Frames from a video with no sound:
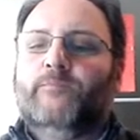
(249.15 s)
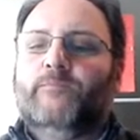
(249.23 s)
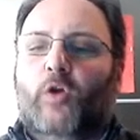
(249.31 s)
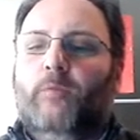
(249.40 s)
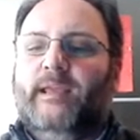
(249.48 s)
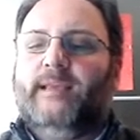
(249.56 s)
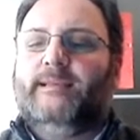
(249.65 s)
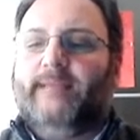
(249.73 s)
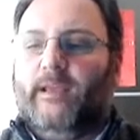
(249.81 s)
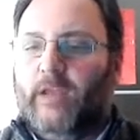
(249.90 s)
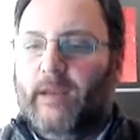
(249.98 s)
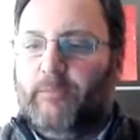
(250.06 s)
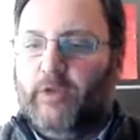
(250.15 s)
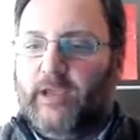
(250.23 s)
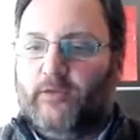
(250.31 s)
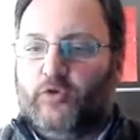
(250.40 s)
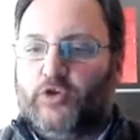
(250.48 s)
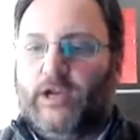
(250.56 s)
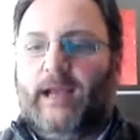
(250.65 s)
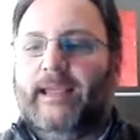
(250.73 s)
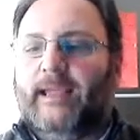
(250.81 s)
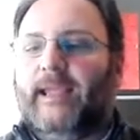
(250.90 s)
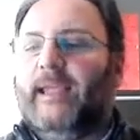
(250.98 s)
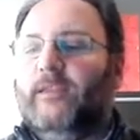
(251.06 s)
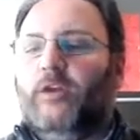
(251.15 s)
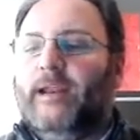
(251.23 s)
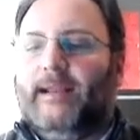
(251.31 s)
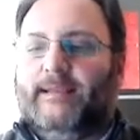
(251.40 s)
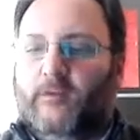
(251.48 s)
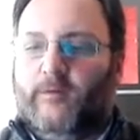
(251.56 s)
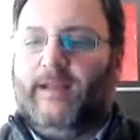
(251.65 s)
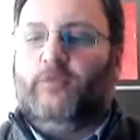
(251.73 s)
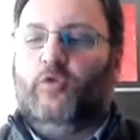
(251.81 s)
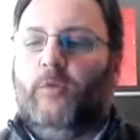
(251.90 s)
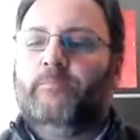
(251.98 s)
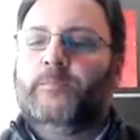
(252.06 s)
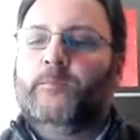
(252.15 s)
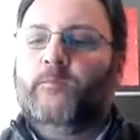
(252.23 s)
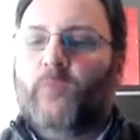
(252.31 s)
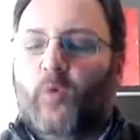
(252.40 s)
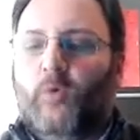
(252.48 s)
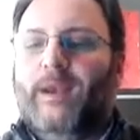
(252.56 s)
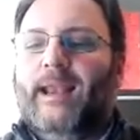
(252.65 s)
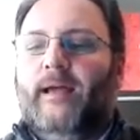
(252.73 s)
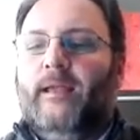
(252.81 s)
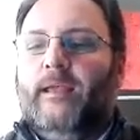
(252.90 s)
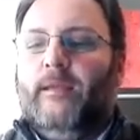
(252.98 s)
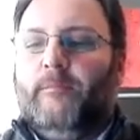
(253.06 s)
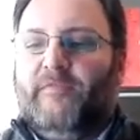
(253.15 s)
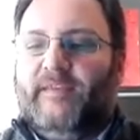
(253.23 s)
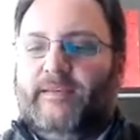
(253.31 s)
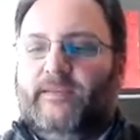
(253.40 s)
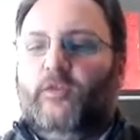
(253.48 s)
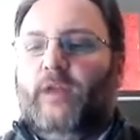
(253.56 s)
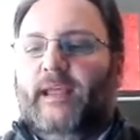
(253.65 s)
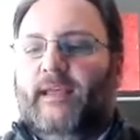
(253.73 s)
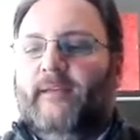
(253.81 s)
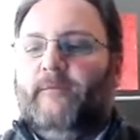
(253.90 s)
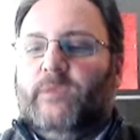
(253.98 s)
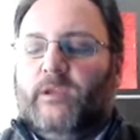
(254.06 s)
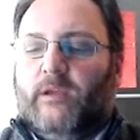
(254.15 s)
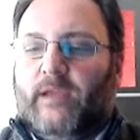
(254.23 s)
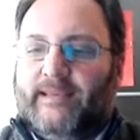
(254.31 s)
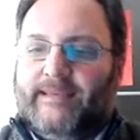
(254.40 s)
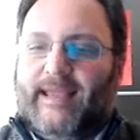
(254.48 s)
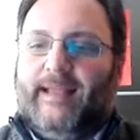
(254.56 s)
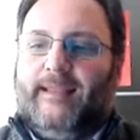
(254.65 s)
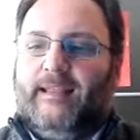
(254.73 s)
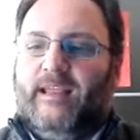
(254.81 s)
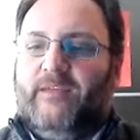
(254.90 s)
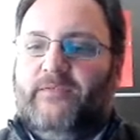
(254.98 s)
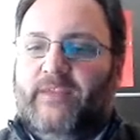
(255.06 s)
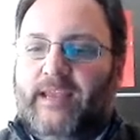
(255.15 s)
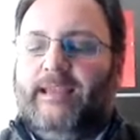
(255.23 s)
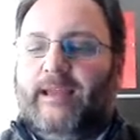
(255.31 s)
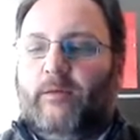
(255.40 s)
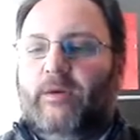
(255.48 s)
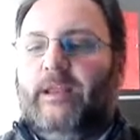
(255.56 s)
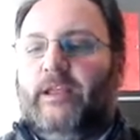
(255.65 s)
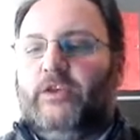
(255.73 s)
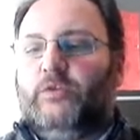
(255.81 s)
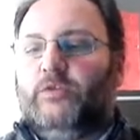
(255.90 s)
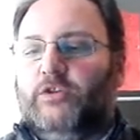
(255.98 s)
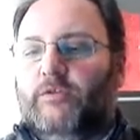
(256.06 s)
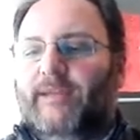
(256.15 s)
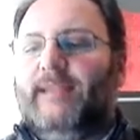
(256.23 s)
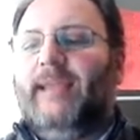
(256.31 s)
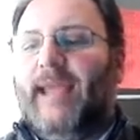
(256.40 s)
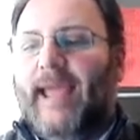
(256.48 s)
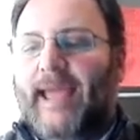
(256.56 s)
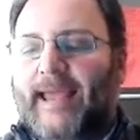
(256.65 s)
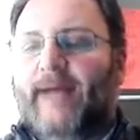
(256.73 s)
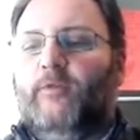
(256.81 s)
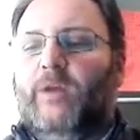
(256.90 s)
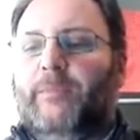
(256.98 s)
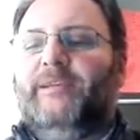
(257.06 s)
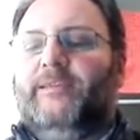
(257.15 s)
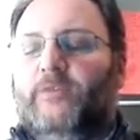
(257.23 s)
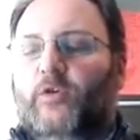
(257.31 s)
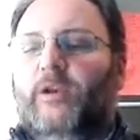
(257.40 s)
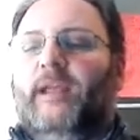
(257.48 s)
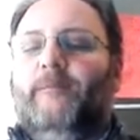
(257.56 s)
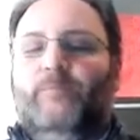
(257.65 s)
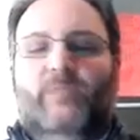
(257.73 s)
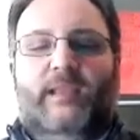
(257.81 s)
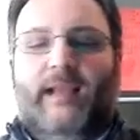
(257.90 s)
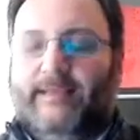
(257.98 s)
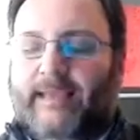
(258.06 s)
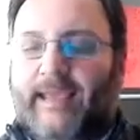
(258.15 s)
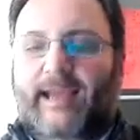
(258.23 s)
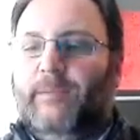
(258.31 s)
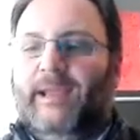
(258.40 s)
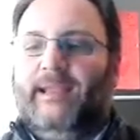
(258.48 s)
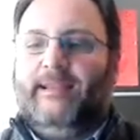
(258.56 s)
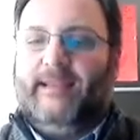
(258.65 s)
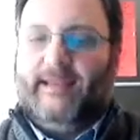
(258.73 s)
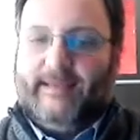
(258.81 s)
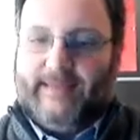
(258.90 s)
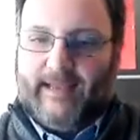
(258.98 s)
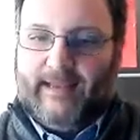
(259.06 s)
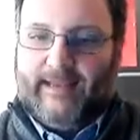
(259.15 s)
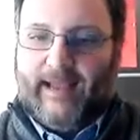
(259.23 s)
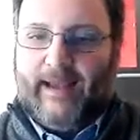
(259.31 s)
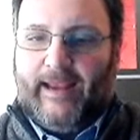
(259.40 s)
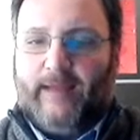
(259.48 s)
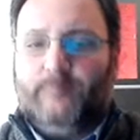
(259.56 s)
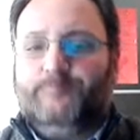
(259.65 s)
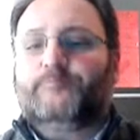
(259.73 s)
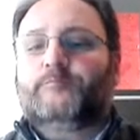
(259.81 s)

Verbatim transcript: col Ministero delle Politiche Sociali, che non era stato fatto. Quella professione che è stata definita, quella del 520, era una professione ah, chiaramente sanitaria.